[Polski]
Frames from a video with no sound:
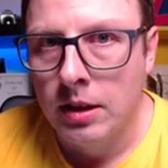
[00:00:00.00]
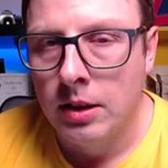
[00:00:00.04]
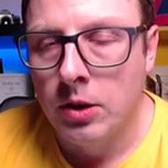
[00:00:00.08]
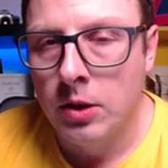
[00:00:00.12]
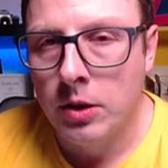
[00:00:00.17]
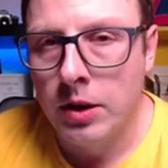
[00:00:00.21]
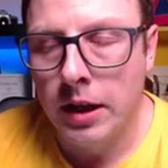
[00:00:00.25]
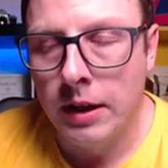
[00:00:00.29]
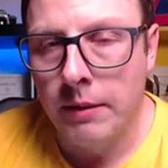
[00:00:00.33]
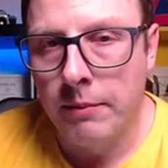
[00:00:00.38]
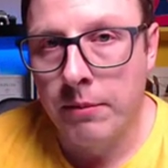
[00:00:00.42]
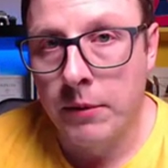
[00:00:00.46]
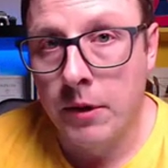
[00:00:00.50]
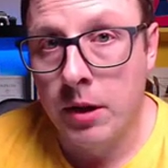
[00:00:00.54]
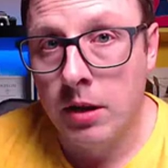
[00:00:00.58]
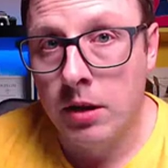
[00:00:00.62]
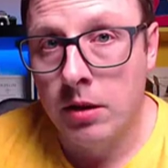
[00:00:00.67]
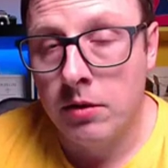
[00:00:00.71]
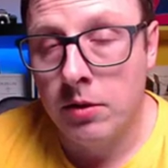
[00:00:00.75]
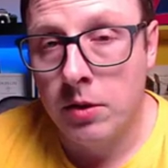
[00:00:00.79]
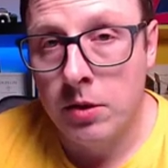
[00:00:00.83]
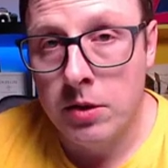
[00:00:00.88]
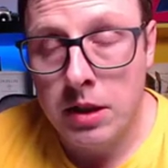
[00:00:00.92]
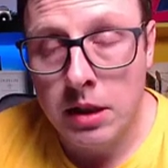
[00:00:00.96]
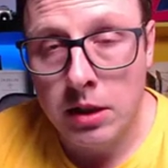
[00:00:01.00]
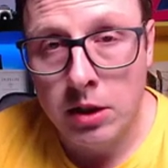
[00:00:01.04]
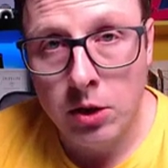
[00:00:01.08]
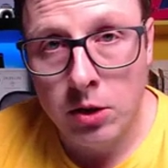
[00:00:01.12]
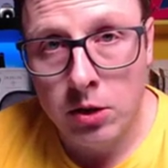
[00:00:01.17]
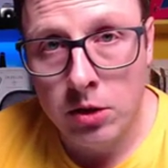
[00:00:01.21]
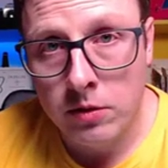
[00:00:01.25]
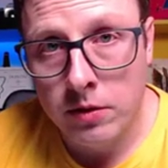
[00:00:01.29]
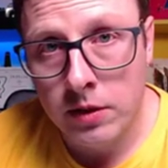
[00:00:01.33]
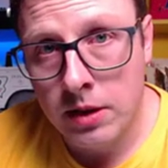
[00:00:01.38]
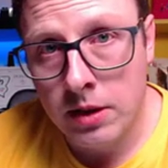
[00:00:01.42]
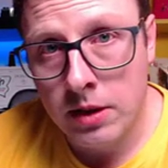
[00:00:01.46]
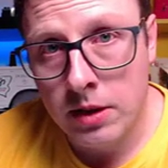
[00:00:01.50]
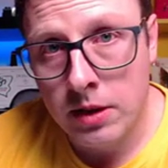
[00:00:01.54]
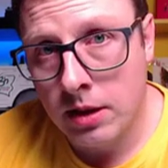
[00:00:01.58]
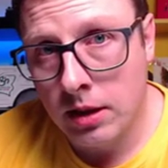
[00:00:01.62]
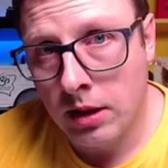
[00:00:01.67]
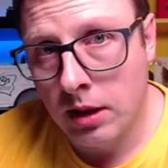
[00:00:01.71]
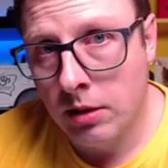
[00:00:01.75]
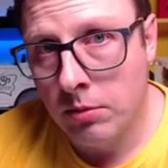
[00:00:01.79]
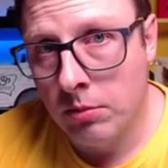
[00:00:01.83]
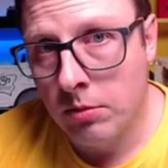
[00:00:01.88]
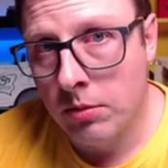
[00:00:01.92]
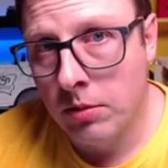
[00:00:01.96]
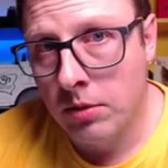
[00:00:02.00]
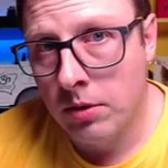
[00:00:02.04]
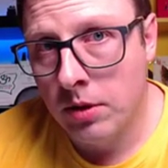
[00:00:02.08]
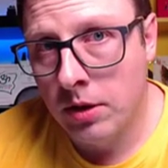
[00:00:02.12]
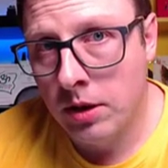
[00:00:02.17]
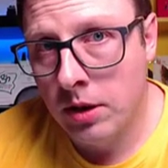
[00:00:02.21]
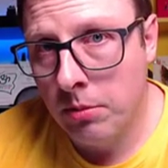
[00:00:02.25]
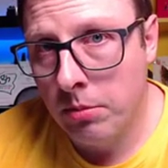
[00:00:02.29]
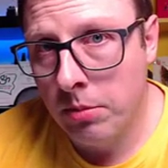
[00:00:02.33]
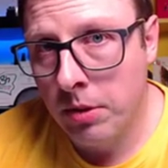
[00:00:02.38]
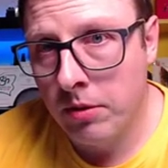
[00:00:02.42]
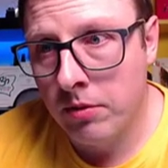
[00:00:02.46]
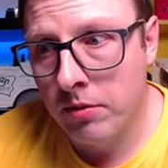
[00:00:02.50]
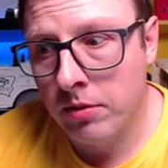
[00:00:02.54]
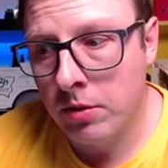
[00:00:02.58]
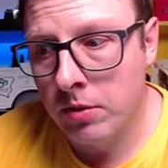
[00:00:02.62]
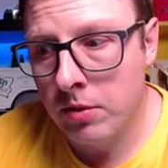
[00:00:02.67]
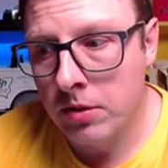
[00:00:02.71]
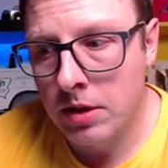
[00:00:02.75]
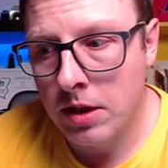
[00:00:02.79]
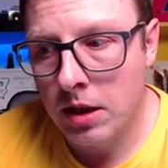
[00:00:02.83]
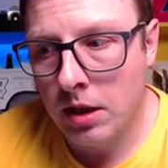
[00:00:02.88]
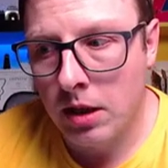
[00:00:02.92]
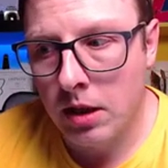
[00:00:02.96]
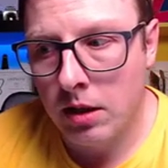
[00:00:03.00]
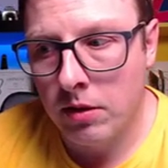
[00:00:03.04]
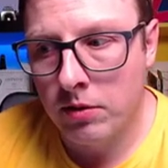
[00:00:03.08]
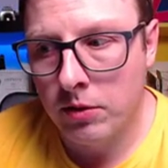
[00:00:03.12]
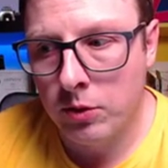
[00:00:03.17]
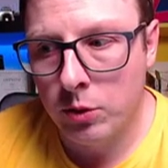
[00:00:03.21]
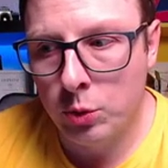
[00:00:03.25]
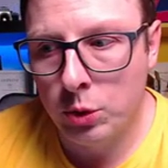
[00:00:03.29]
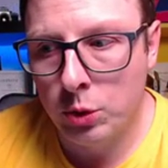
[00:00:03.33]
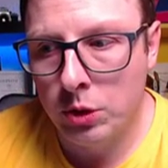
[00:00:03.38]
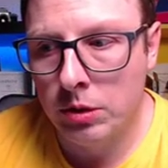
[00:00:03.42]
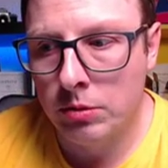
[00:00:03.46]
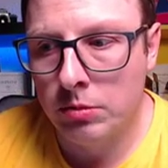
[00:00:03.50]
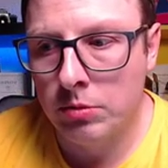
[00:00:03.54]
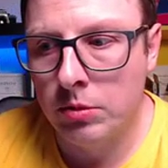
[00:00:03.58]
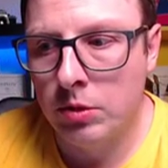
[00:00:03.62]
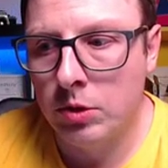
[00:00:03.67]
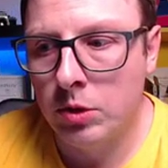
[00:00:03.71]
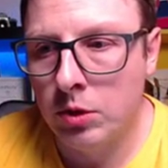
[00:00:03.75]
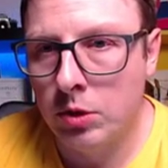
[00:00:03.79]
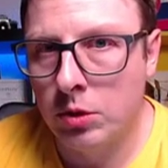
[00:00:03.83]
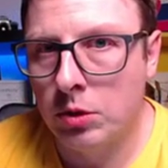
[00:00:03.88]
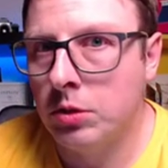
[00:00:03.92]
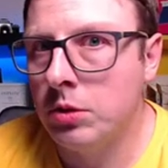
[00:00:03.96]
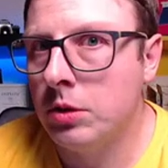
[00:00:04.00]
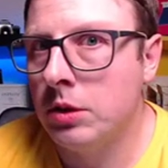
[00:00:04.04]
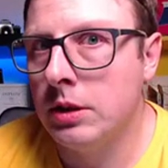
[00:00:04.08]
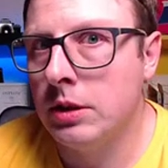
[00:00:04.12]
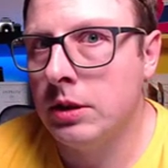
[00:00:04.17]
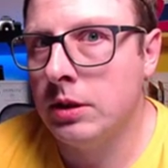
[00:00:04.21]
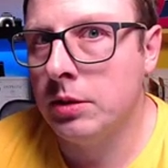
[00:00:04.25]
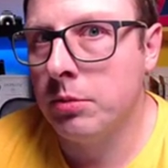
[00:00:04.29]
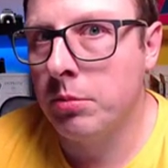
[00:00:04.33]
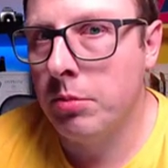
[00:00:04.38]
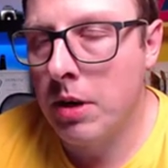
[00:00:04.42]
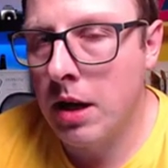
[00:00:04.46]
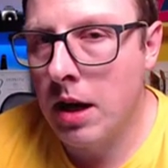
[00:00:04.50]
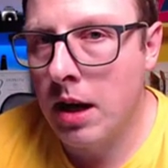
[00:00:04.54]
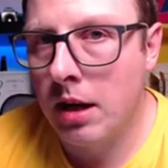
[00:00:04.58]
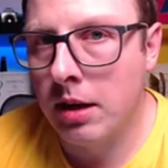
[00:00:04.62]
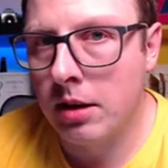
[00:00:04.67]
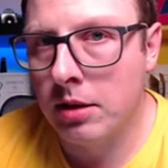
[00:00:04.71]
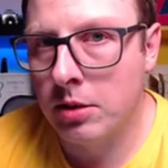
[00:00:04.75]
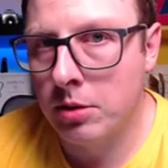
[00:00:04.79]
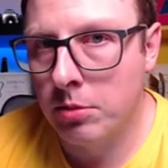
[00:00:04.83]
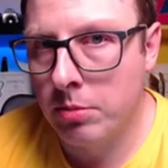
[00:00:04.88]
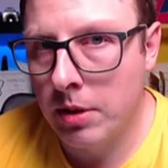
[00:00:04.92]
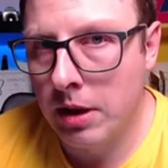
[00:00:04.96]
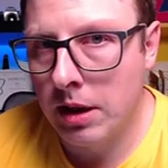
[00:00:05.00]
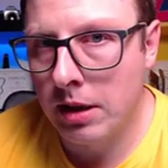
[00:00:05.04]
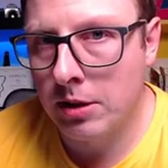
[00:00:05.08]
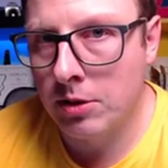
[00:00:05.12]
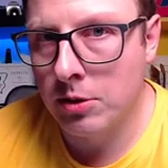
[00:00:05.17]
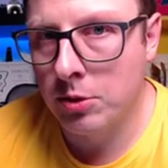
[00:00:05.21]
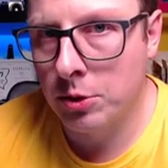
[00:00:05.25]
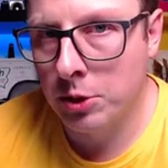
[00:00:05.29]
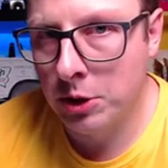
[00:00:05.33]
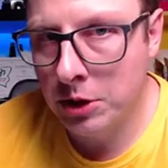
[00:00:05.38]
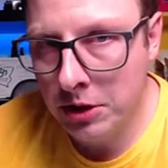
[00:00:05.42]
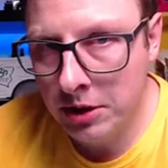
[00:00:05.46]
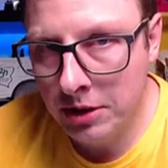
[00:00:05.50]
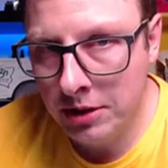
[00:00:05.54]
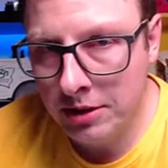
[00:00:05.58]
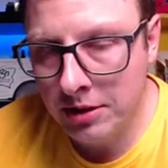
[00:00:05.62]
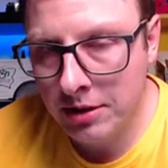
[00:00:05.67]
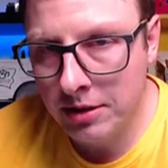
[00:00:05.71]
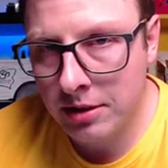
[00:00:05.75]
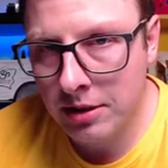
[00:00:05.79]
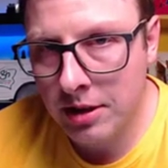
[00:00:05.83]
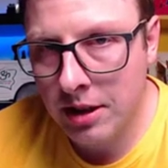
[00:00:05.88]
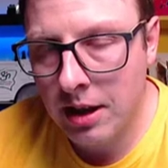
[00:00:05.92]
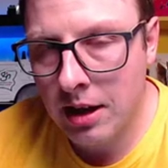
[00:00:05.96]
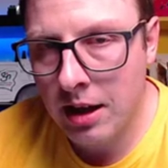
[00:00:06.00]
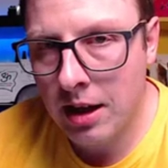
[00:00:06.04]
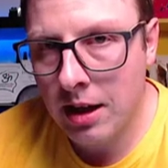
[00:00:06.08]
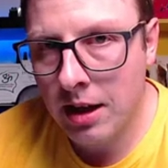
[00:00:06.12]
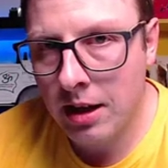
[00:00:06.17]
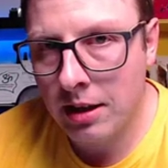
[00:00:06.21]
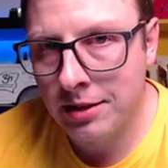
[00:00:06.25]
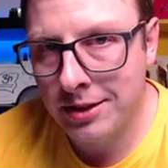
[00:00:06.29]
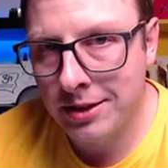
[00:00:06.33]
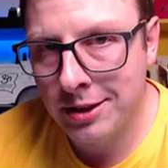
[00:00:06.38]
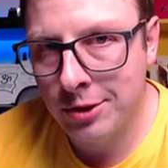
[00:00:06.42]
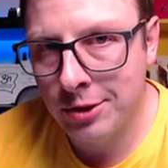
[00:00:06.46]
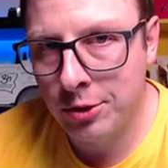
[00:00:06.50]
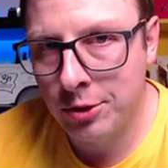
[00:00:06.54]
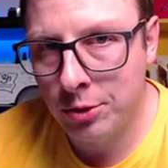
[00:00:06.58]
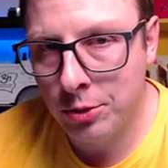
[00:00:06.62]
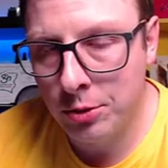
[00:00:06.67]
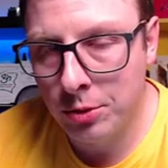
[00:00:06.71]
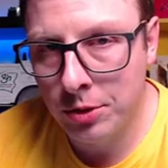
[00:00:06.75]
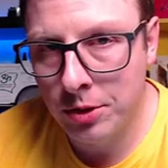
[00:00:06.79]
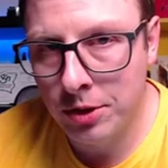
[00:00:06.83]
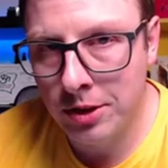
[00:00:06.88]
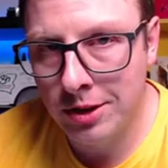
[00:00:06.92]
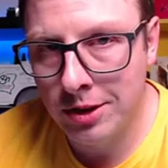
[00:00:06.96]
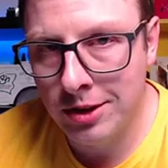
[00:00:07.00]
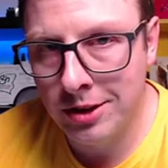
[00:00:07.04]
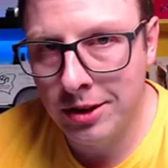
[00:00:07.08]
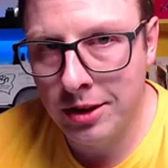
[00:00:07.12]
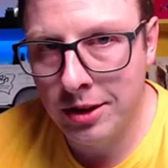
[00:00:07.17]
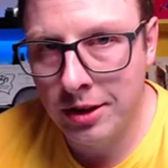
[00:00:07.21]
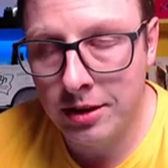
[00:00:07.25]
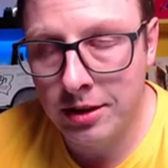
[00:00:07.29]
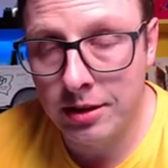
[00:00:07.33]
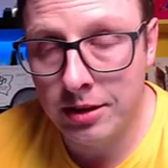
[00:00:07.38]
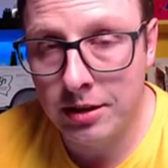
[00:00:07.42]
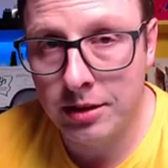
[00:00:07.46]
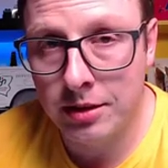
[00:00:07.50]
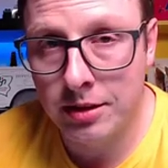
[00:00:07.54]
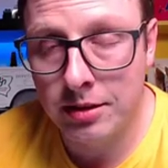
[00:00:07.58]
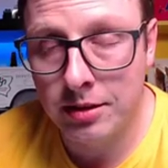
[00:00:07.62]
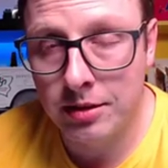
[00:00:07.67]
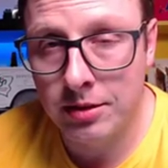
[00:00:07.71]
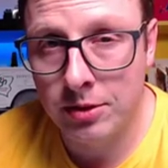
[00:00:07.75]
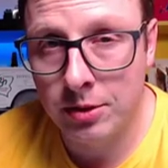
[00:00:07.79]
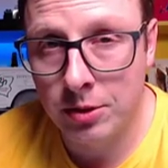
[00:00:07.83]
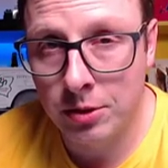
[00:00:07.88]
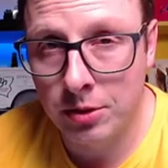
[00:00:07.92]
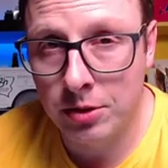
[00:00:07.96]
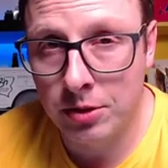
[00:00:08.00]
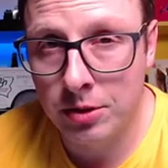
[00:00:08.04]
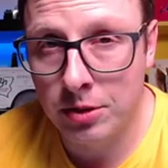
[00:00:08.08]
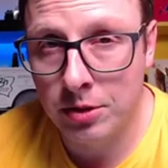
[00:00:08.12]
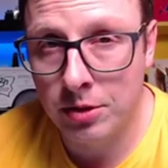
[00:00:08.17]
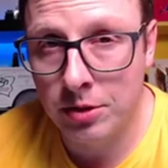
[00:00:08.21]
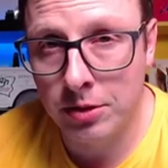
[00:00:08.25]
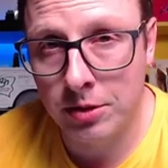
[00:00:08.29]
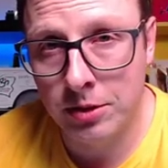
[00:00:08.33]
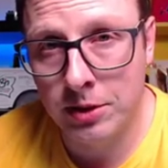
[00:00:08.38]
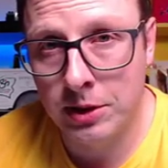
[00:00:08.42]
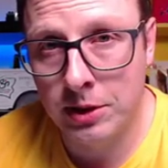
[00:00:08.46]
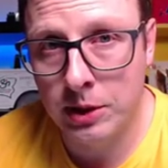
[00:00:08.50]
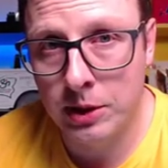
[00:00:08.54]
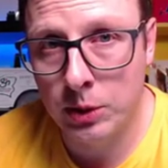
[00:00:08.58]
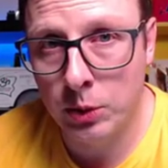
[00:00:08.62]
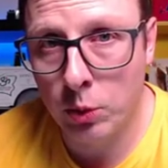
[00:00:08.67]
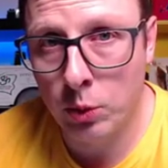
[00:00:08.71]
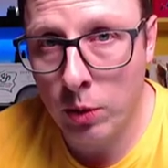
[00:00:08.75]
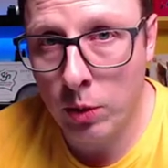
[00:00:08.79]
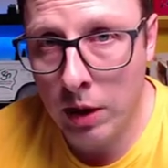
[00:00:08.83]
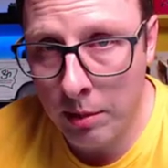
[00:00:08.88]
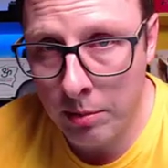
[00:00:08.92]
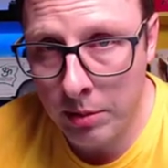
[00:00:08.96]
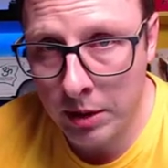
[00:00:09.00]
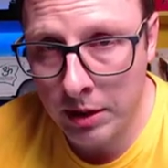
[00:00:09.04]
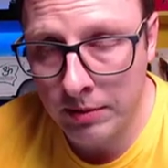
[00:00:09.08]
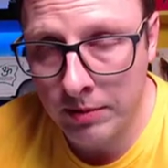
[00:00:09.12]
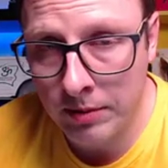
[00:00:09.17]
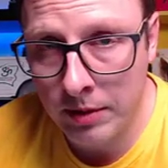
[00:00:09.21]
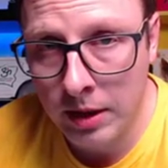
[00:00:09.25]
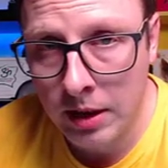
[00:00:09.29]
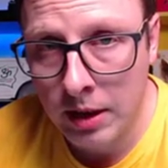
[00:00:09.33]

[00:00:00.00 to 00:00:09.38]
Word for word: Ok, e, wiązanie jonowe jest takim typem wiązania, w którym ktoś jest bardzo, bardzo silny, a ten drugi jest dosyć słaby.